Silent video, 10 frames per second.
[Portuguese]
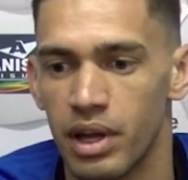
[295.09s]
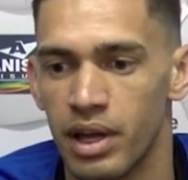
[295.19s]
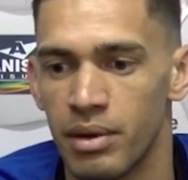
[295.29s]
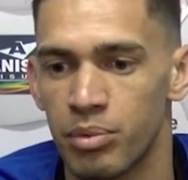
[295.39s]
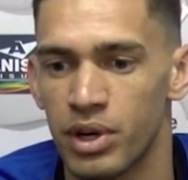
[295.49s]

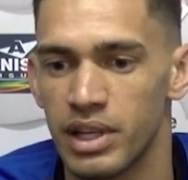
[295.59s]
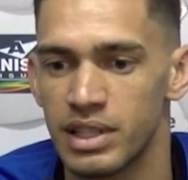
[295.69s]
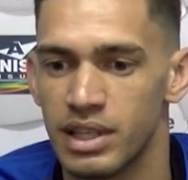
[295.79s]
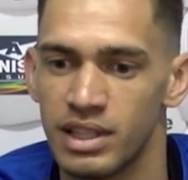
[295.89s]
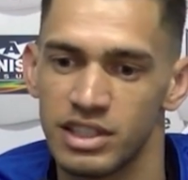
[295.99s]
é, porque
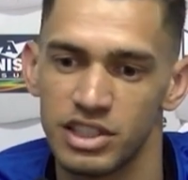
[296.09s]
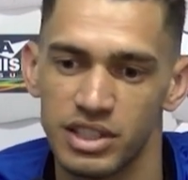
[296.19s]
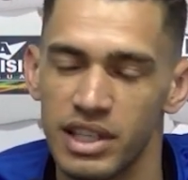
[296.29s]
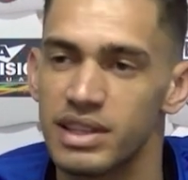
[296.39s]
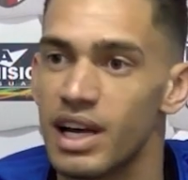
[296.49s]
a
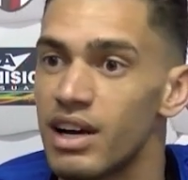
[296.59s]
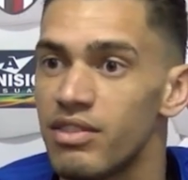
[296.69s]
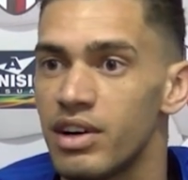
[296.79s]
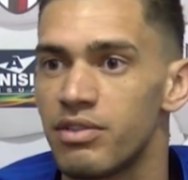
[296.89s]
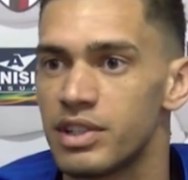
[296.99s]
gente
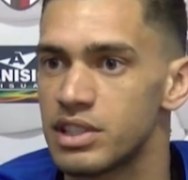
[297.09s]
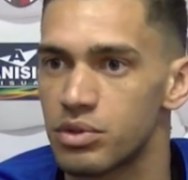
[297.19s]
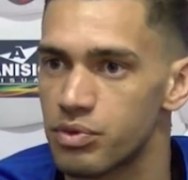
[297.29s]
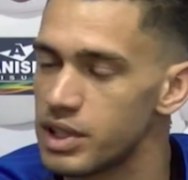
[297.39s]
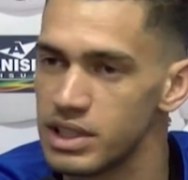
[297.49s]
tentava fazer
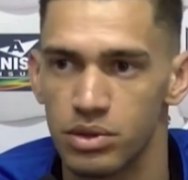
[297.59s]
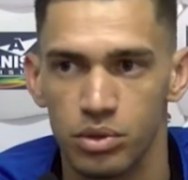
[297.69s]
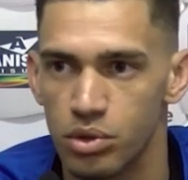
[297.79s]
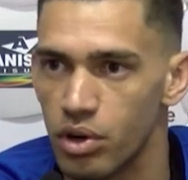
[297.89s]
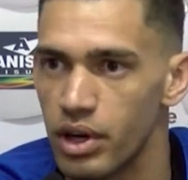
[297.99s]
fazia
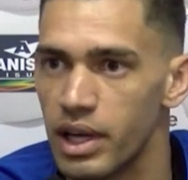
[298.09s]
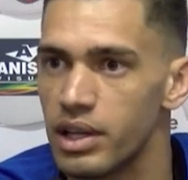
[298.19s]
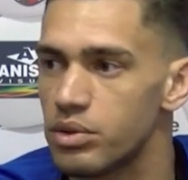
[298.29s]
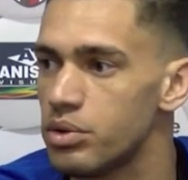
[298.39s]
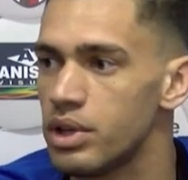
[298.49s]
tudo
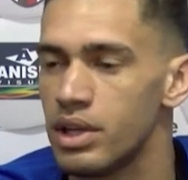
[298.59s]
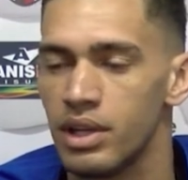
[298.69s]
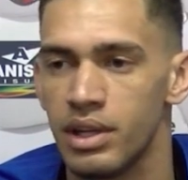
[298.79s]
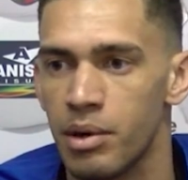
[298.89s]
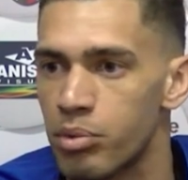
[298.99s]
correto
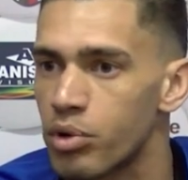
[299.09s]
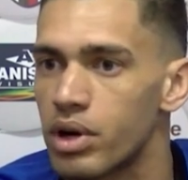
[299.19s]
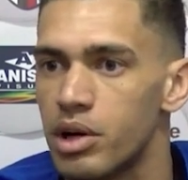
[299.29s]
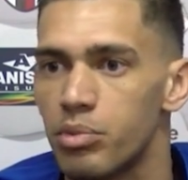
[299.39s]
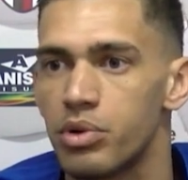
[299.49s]
e ia para o
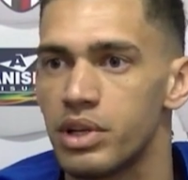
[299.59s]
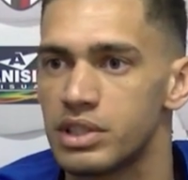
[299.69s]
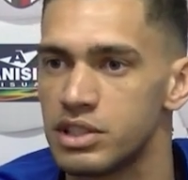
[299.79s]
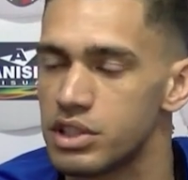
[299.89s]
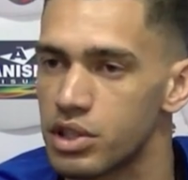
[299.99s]
campo e
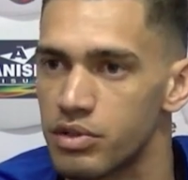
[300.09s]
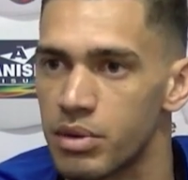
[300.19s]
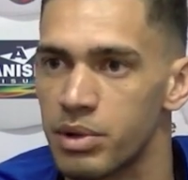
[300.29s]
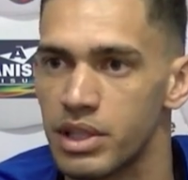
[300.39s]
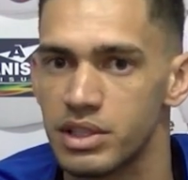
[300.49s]
sentia
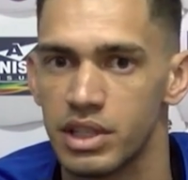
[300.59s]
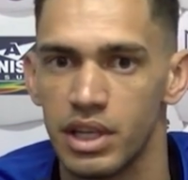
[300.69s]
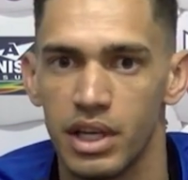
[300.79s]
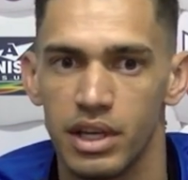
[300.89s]
novamente.